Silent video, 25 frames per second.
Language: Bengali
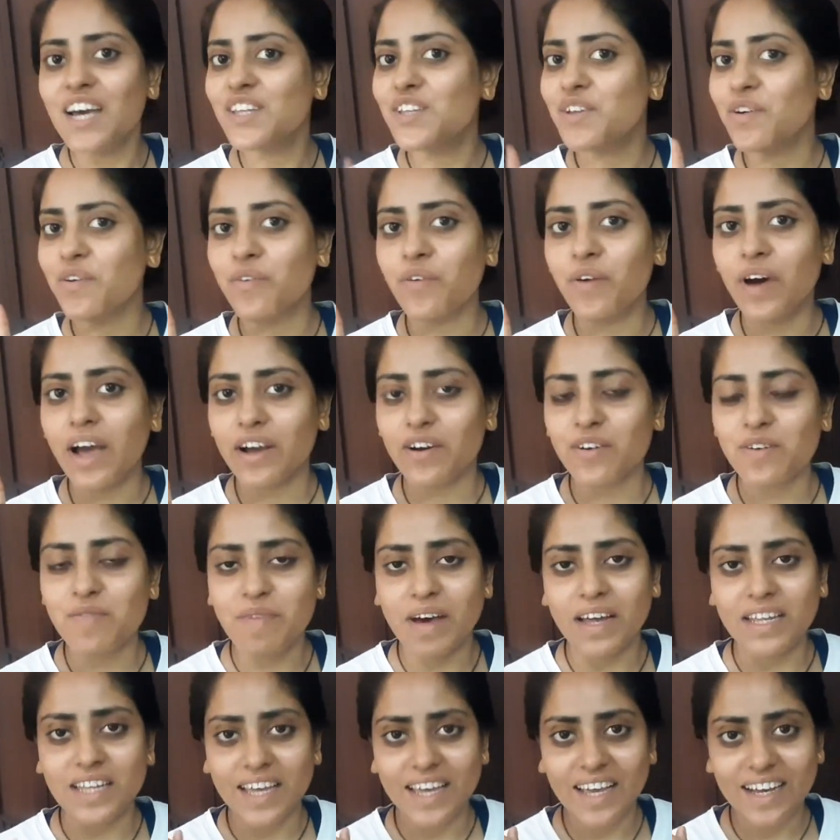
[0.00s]
তো এখন
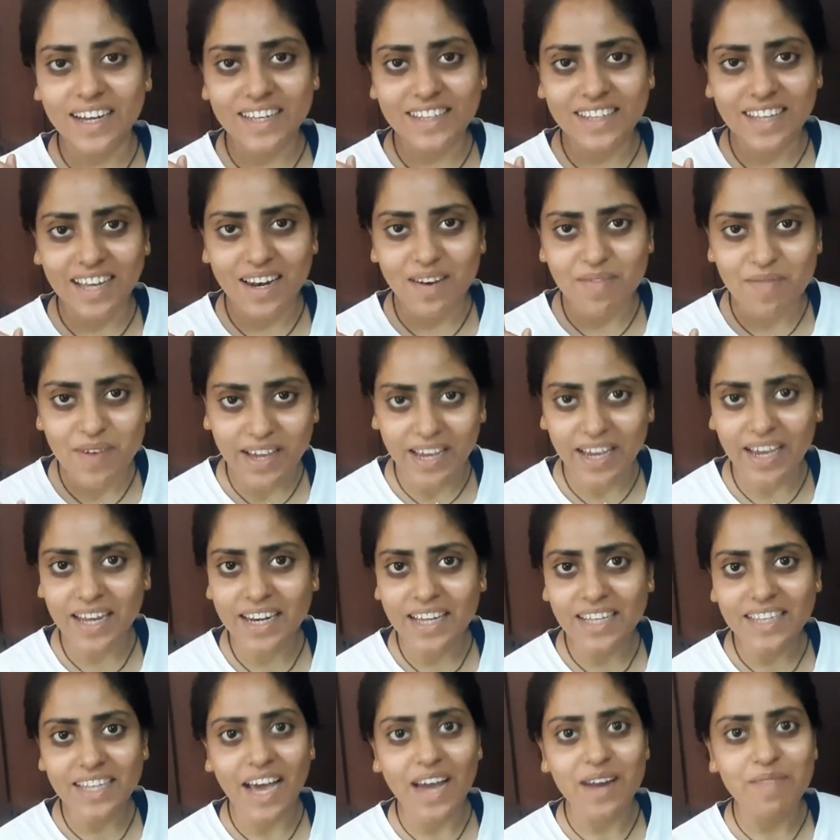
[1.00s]
মাথায় আগে তেল মেখে
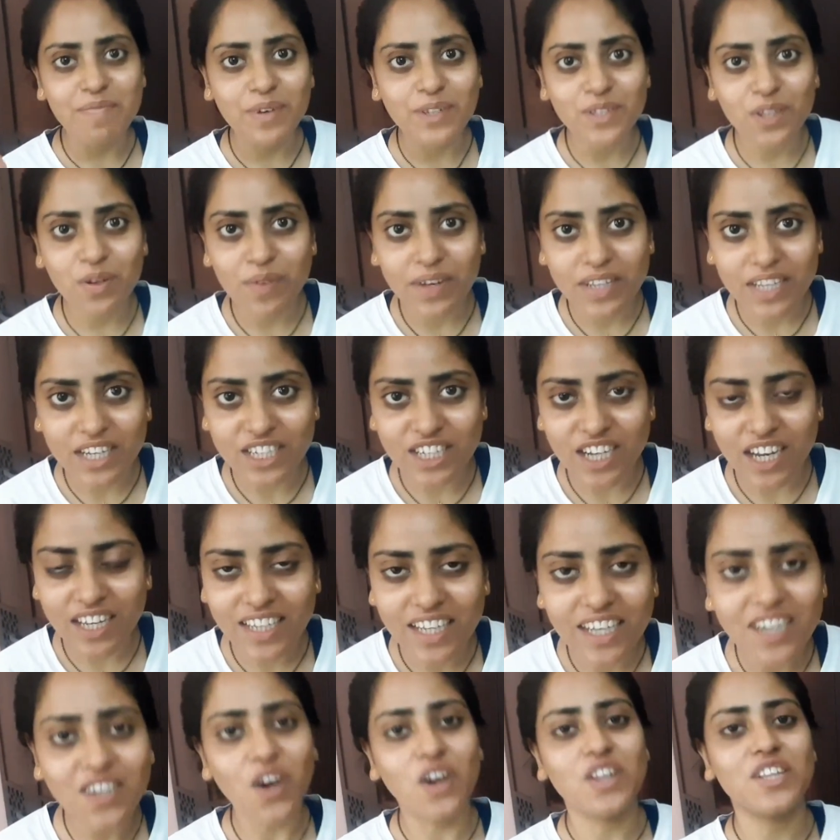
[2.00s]
নিই তারপর তোমাদের
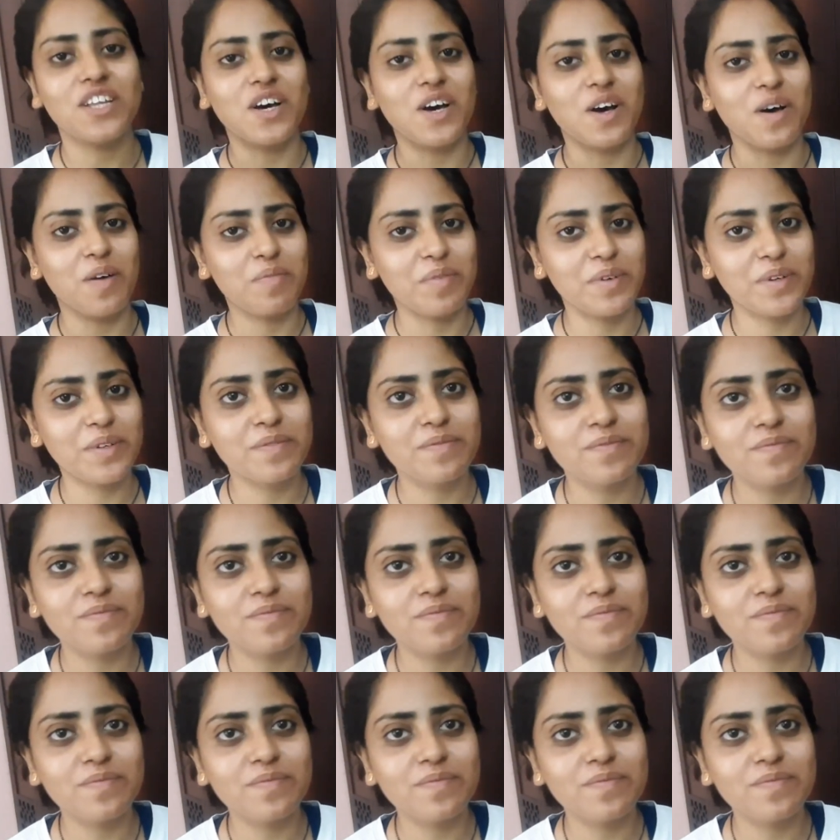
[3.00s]
সাথে কথা হবে